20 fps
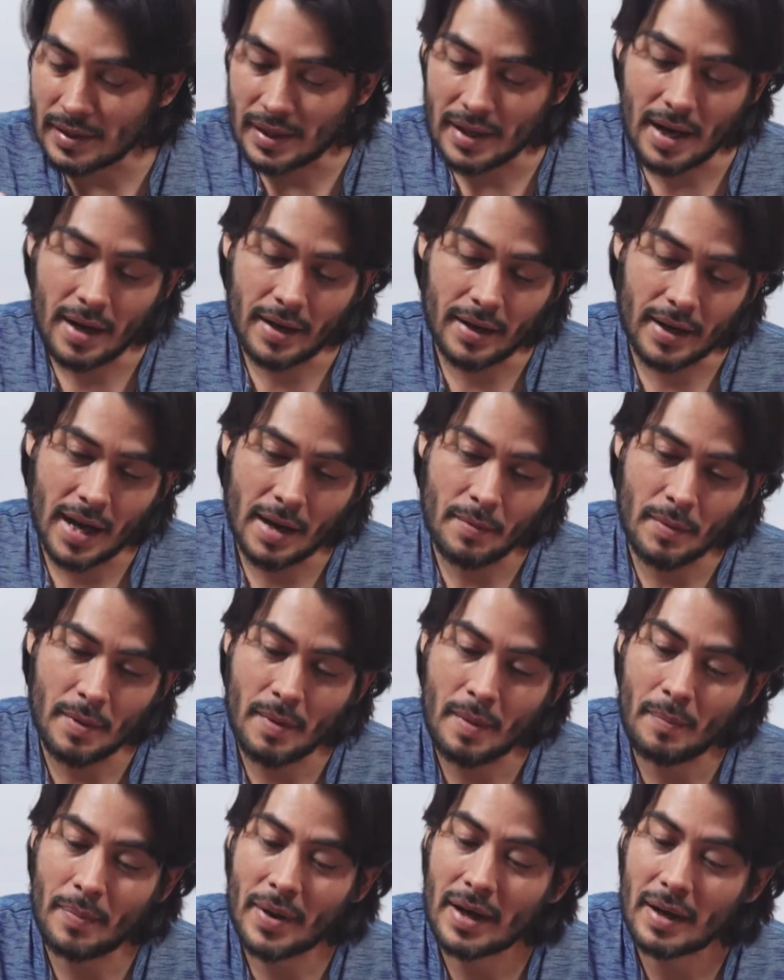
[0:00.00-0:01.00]
si Realme
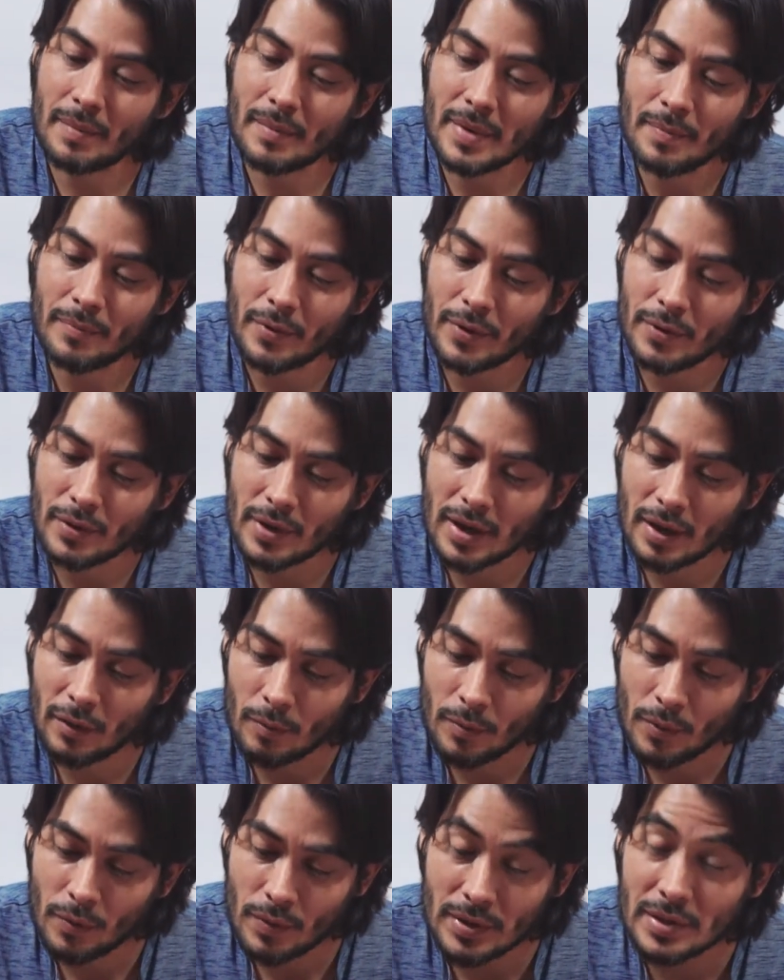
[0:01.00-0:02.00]
me paga a mí, pues yo le
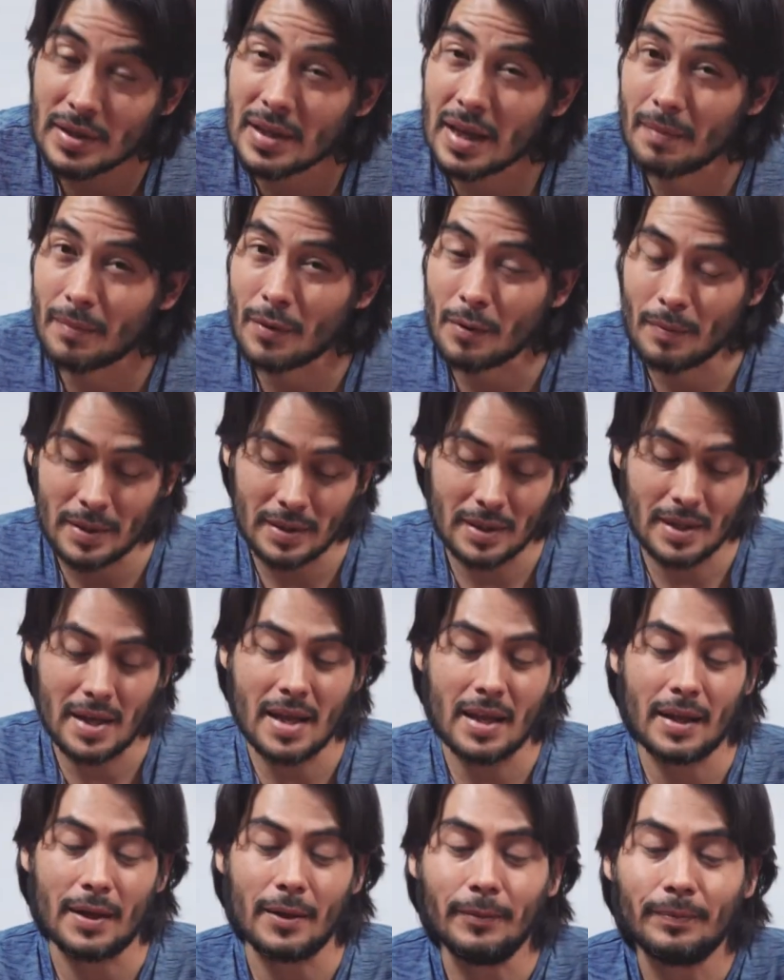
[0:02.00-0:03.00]
hago publicidad, no pasa
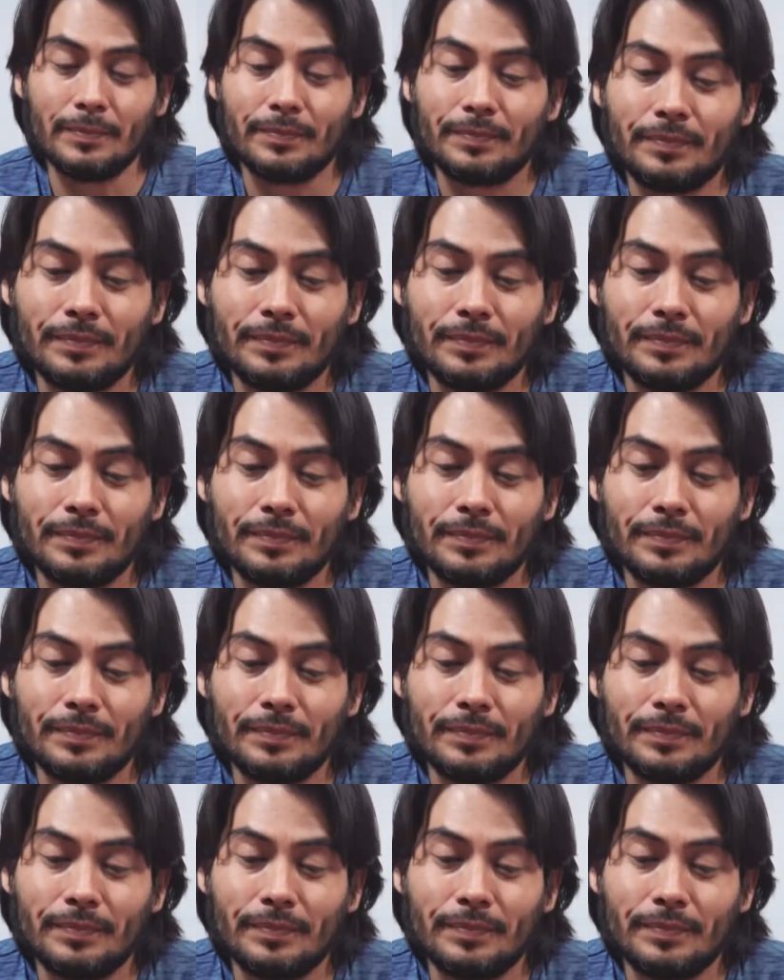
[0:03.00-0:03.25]
nada, ¿no?